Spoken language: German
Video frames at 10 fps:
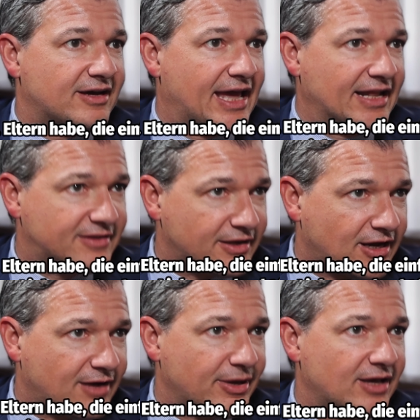Eltern
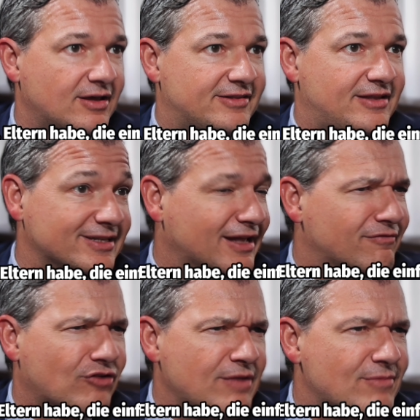habe, die ihm
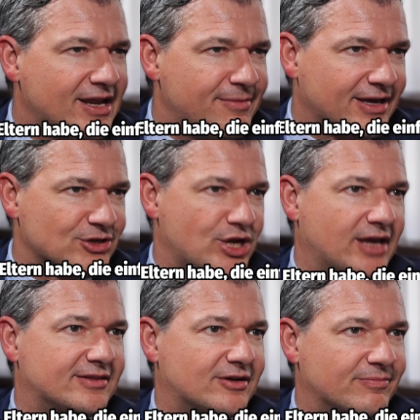einfach immer Liebe
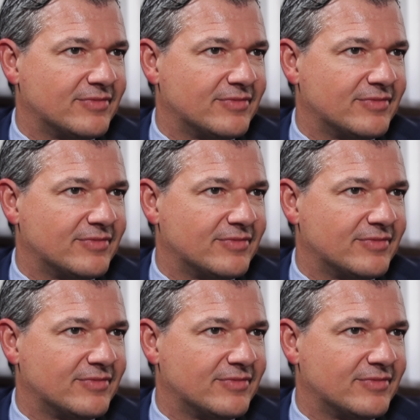geschenkt haben.